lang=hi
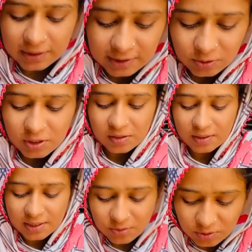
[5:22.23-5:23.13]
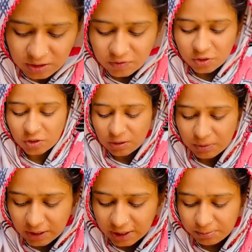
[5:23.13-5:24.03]
आते तो इस वजह से उनकी वीडियो नहीं
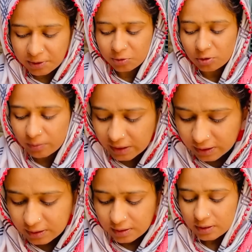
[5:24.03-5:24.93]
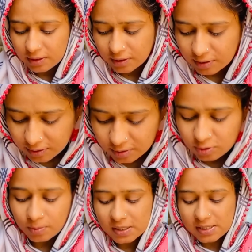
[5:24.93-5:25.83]
बना रहे बिल्कुल भी
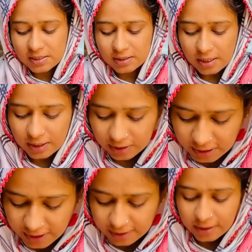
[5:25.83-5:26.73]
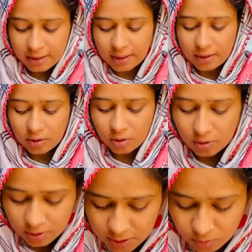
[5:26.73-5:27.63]
तो बस खाना तैयार करना है
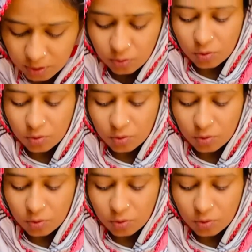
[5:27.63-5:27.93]
और क्योंकि